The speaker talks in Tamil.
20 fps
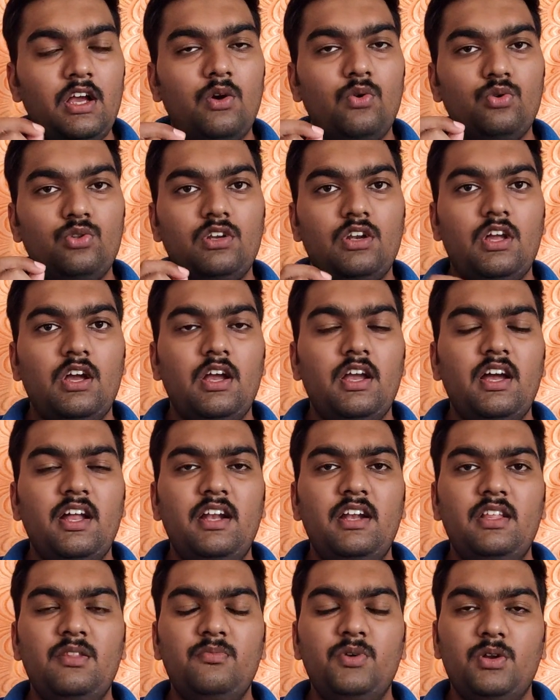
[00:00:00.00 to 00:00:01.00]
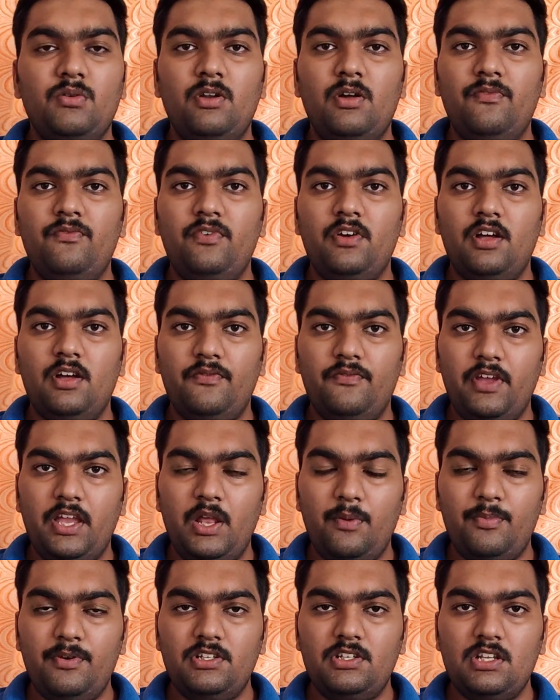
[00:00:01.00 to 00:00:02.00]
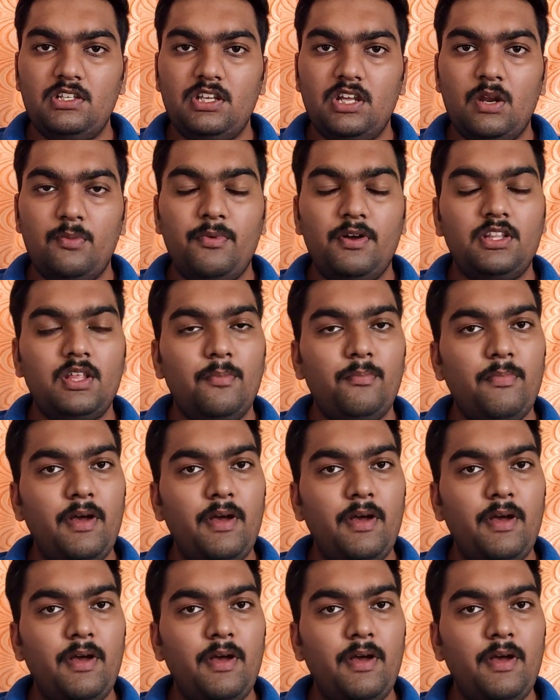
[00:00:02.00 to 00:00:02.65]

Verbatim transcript: கொடுத்துருக்காங்க அண்ட் இது மட்டும் இல்லாமல் ஃபிங்கர் பிரிண்ட் சென்சார்னு பார்த்தா